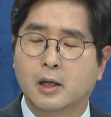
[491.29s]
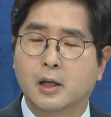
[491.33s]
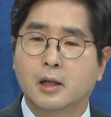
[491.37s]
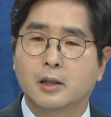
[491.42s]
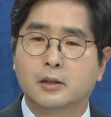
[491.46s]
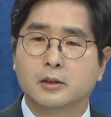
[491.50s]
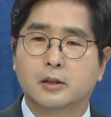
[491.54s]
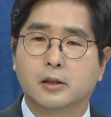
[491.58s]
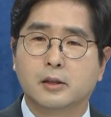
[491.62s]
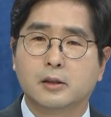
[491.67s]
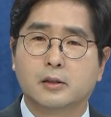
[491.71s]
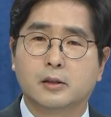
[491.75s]

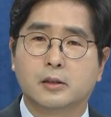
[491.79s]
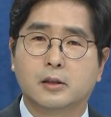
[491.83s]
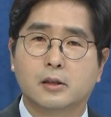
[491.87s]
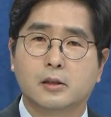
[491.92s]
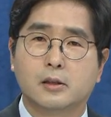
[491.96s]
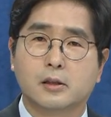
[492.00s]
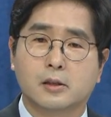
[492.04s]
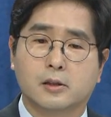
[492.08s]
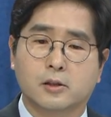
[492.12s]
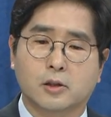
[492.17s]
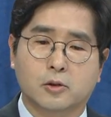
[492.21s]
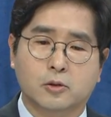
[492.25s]

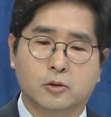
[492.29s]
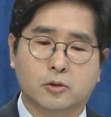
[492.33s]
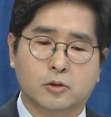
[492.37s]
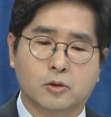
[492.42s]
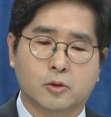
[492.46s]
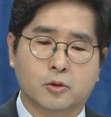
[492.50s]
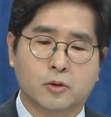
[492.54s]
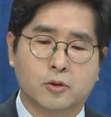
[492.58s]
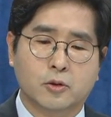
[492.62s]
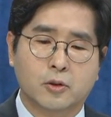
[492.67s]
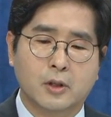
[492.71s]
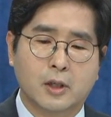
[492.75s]

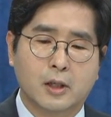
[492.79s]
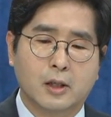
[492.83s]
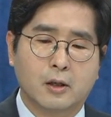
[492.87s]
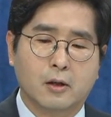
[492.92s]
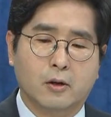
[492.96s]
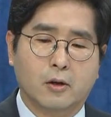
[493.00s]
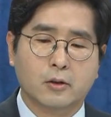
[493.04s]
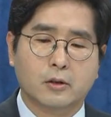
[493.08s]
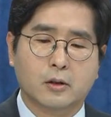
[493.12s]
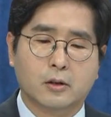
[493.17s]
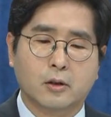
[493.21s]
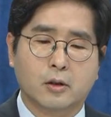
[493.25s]
실질적으로
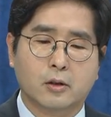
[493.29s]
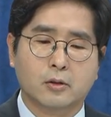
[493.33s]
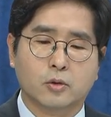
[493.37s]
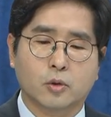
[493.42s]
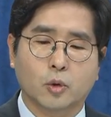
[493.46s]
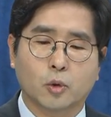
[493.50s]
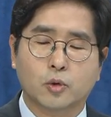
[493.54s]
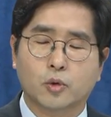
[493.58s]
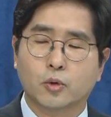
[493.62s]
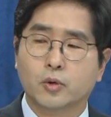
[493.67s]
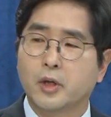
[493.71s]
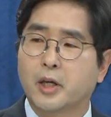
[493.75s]
어떤
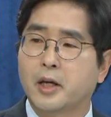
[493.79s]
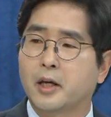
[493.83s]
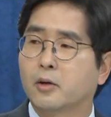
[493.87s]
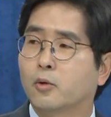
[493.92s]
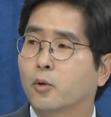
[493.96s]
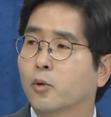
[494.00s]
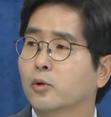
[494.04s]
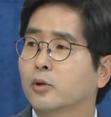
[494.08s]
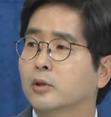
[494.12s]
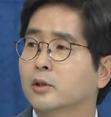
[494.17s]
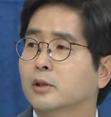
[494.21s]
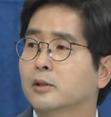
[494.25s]
노동의
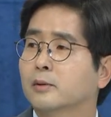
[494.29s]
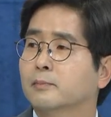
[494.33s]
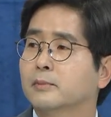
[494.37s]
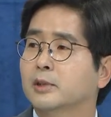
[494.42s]
공급